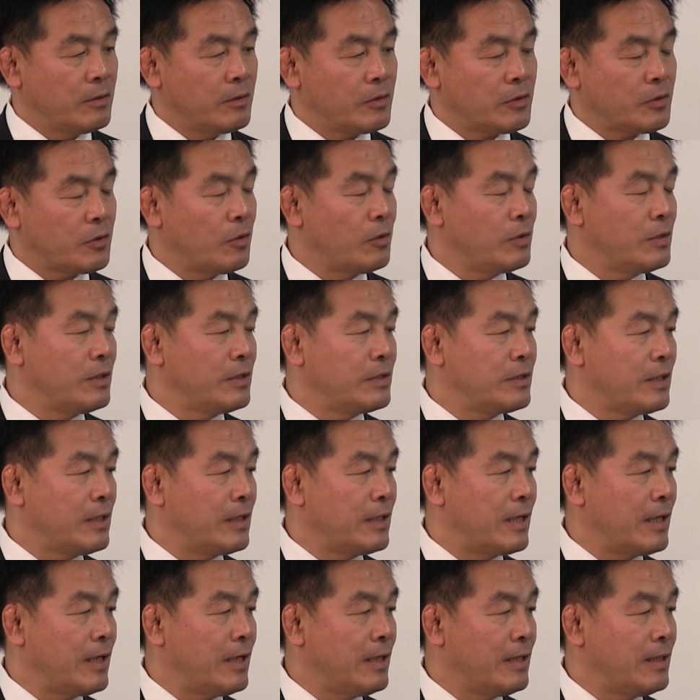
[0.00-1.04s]
ストーリー
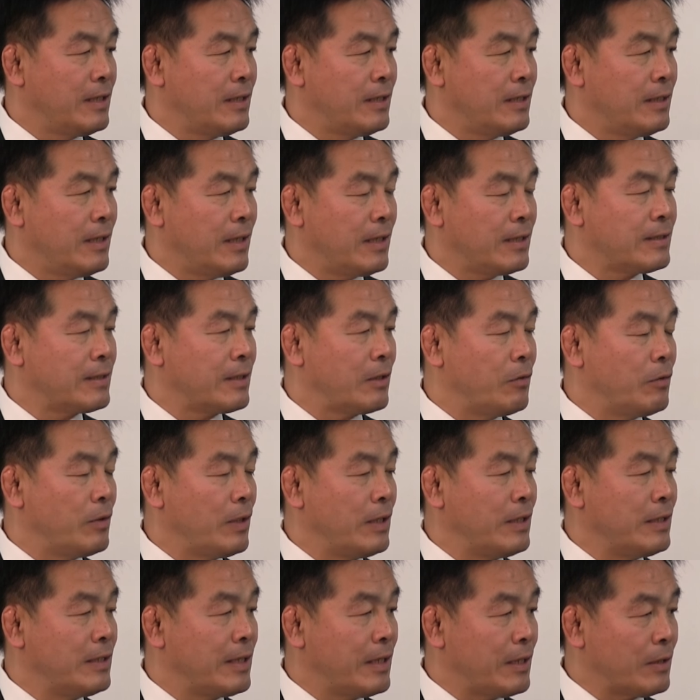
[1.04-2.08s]
性があった方
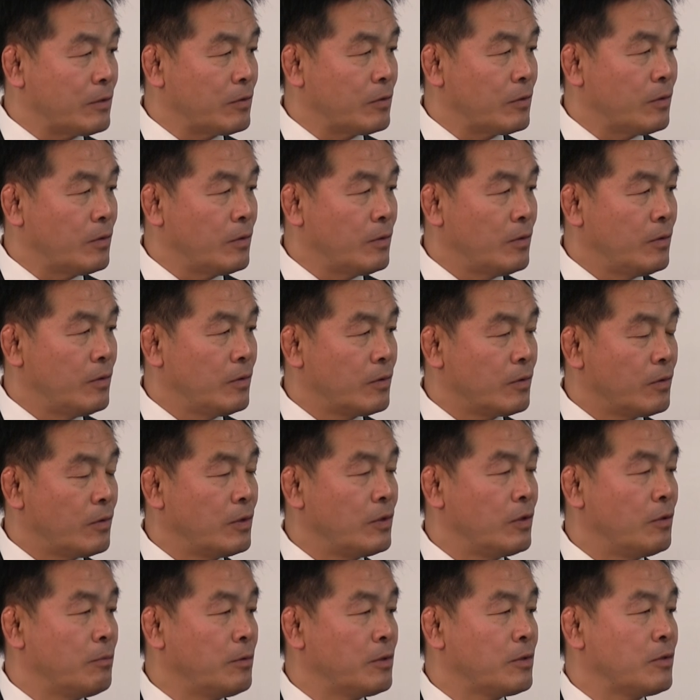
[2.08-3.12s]
がいいなと、こ
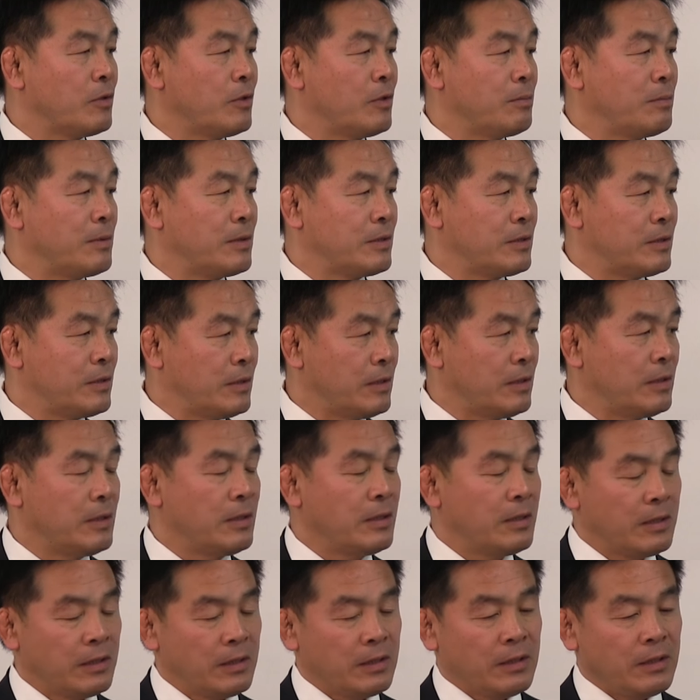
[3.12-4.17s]
ういうふうに思っておりますし、
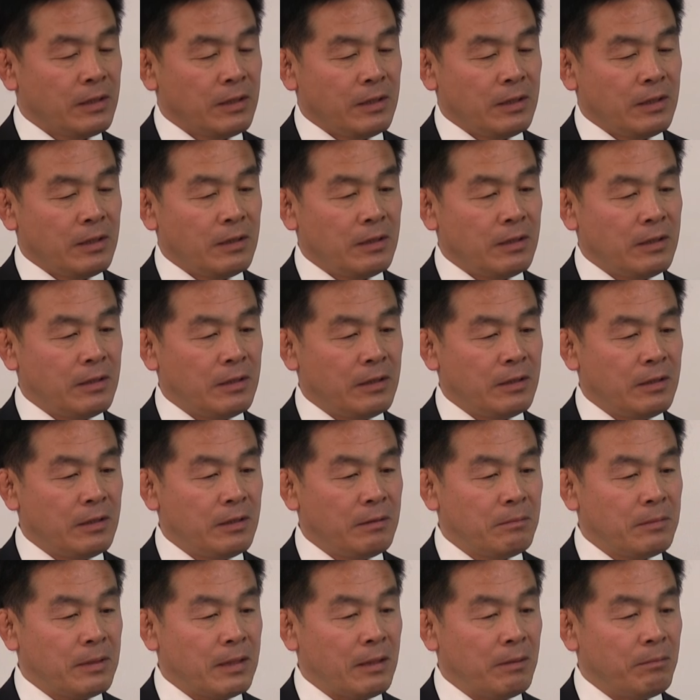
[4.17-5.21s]

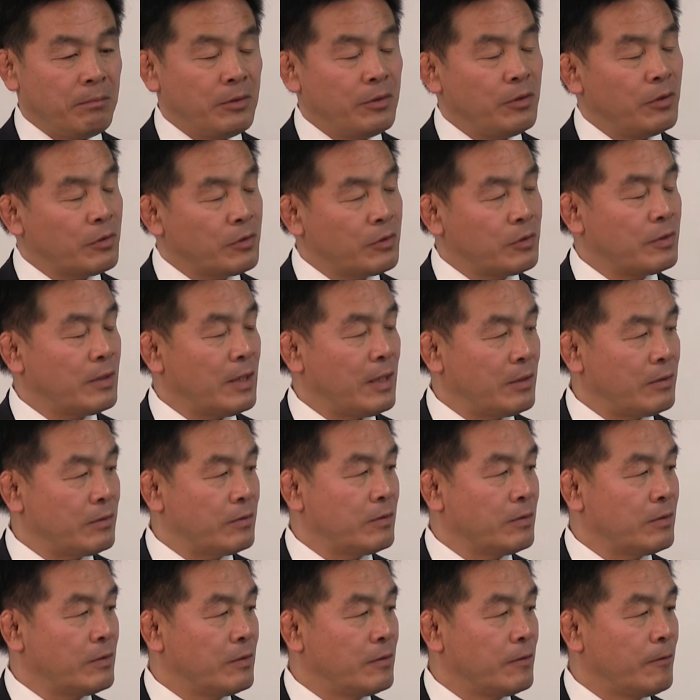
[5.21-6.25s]
魅力のあ
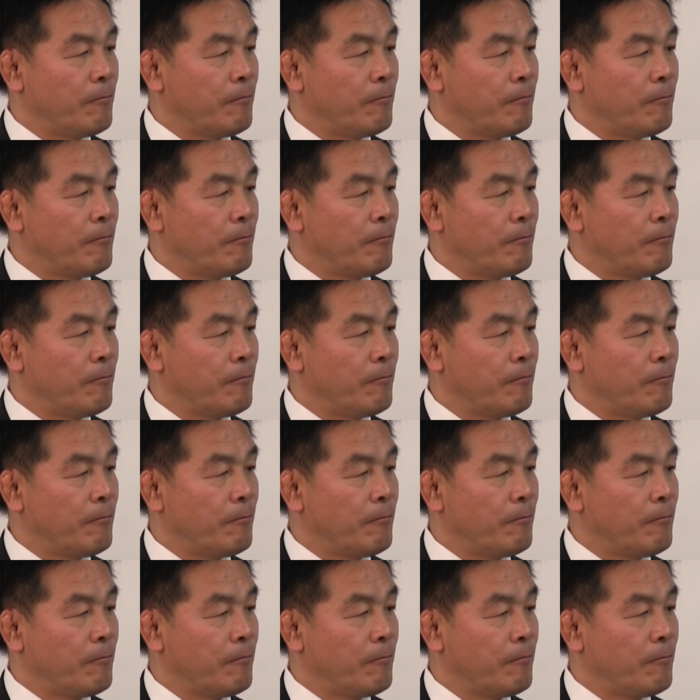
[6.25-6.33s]
る、